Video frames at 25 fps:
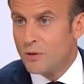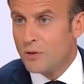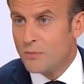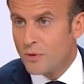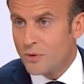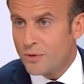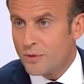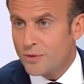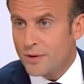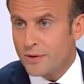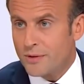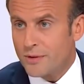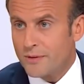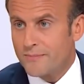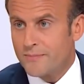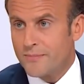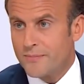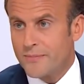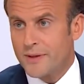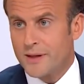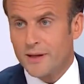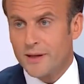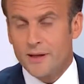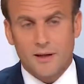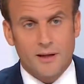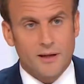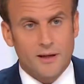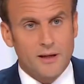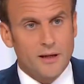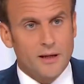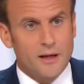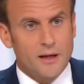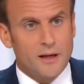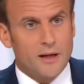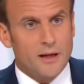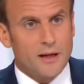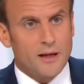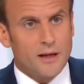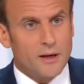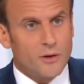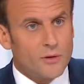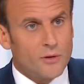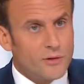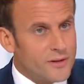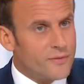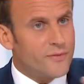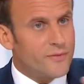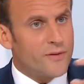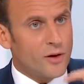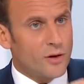le montrent, le
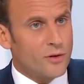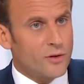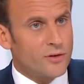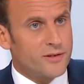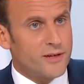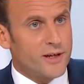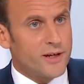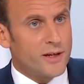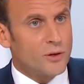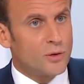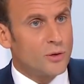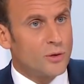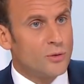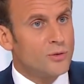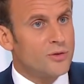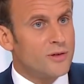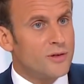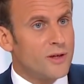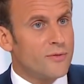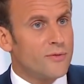différentiel que nous